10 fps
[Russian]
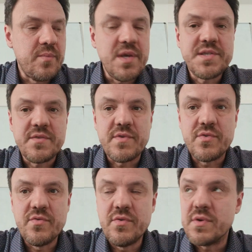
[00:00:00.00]
Имеется в
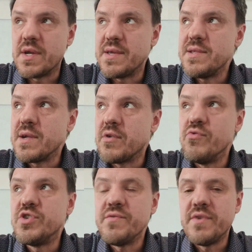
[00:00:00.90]
виду какие-то
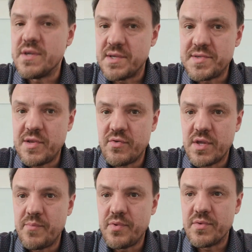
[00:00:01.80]
ключевые
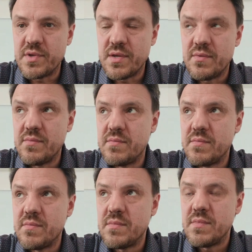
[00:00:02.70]
населенные пункты,
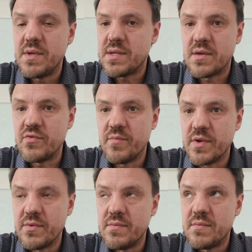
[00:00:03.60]
я так
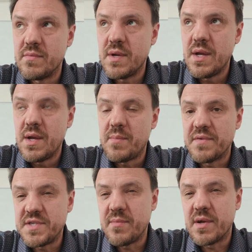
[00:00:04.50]
думаю –
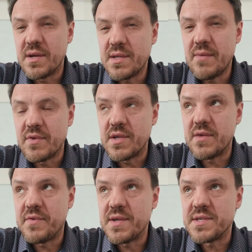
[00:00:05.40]
по всем городам, вот
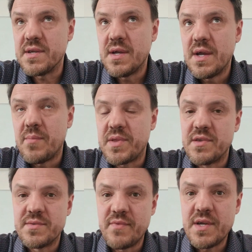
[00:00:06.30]
эта фраза,
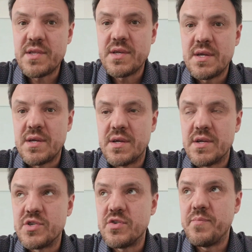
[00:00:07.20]
подразумевает,
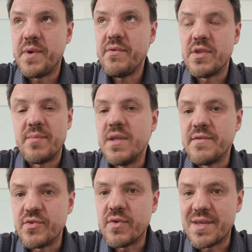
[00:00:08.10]
э, что Павел имел
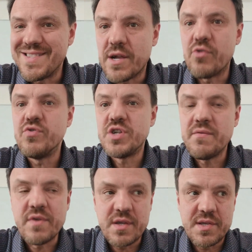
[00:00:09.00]
в виду какие-то
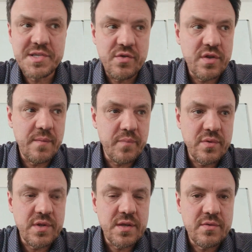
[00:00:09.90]
ключевые населенные
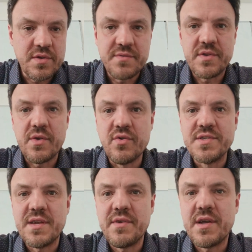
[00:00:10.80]
пункты. То есть вот на
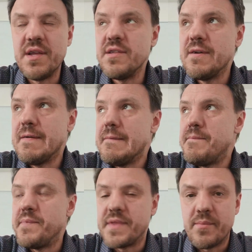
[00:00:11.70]
острове Крит
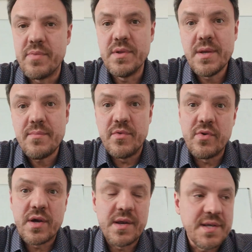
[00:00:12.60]
там было
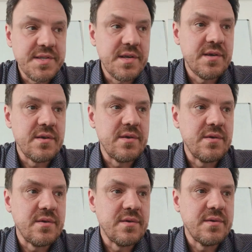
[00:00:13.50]
много разных
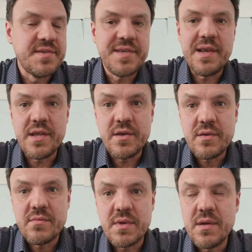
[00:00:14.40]
э, селений.
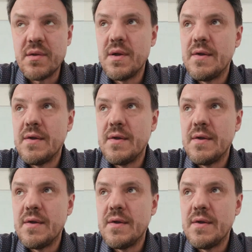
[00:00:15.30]
Да?